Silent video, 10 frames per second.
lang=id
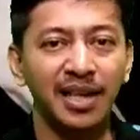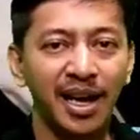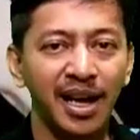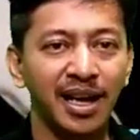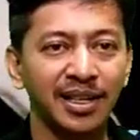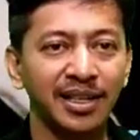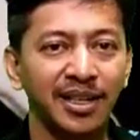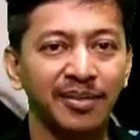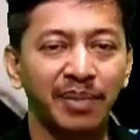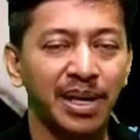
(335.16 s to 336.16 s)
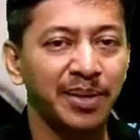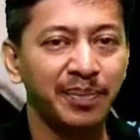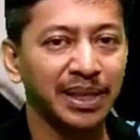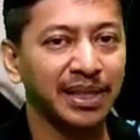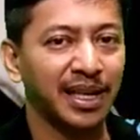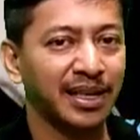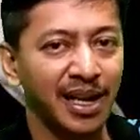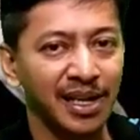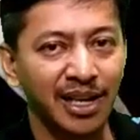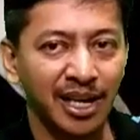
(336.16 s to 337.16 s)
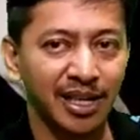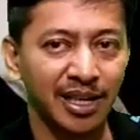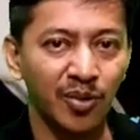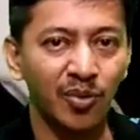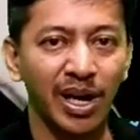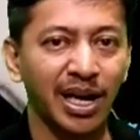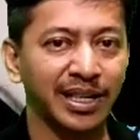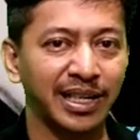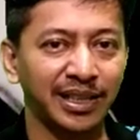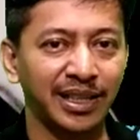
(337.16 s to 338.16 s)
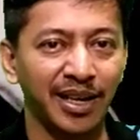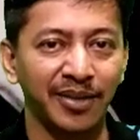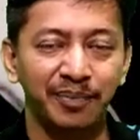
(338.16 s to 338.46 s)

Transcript: dan melipat gandakan keuangan kita